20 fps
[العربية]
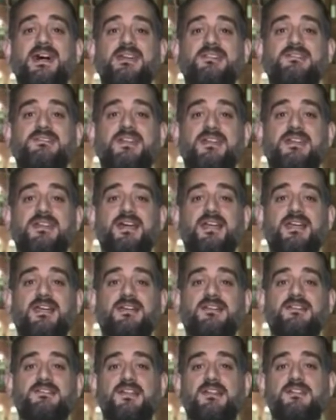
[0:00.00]
السريع
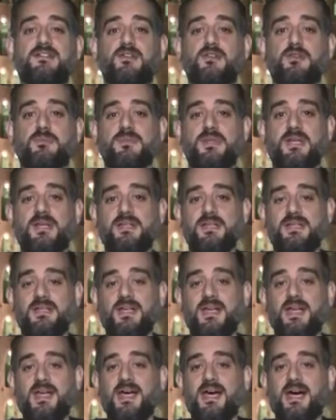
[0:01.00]
للاقتصاد اللبناني
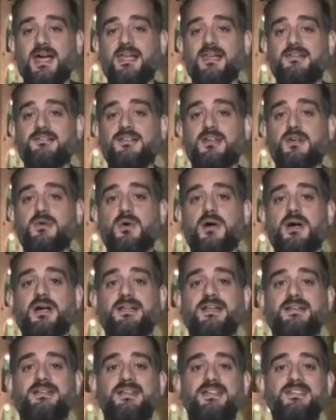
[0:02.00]
الذي هو
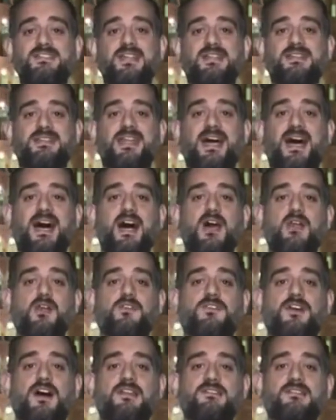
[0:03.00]
نتيجة
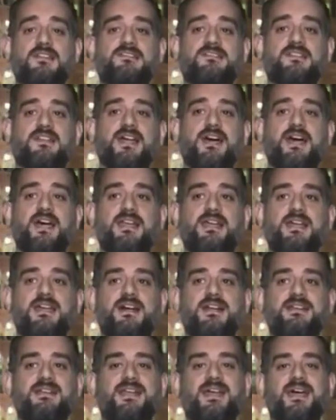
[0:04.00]
تحالف هذا السلاح
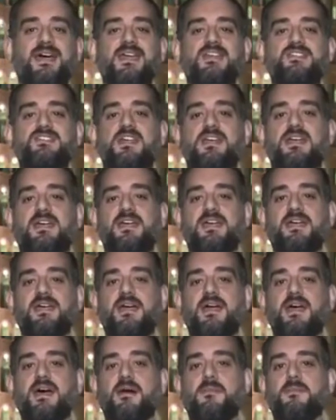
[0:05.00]
الإيراني الغير شرعي
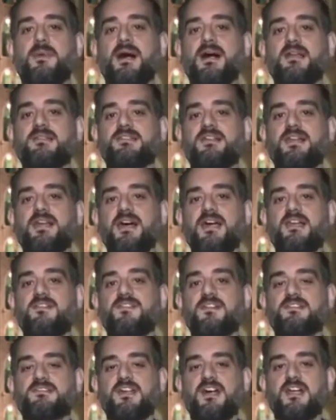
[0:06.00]
مع سلاح
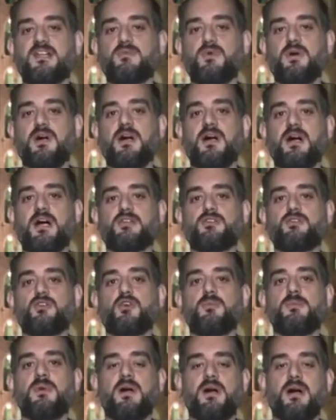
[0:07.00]
الفساد
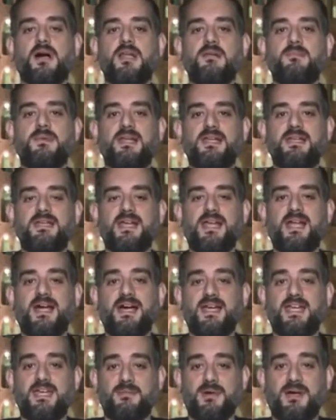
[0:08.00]
والطغمة المالية
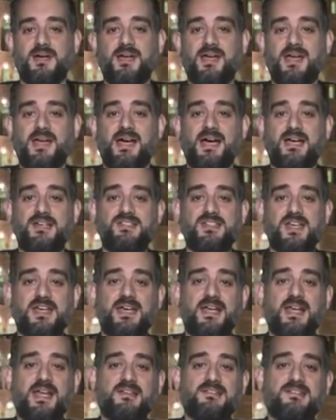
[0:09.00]
الحاكمة الشيء
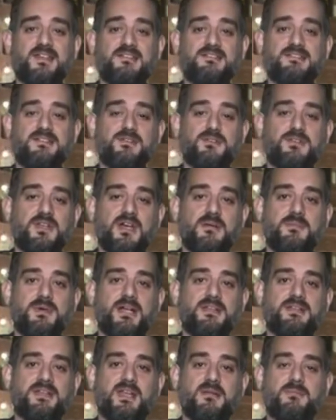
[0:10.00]
الأساسي هنا
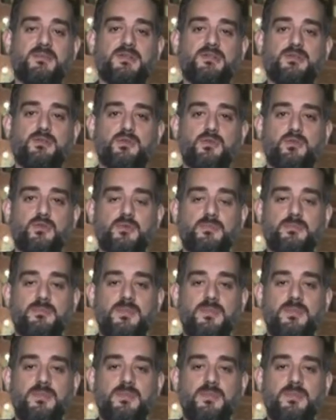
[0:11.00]
بأن المطلوب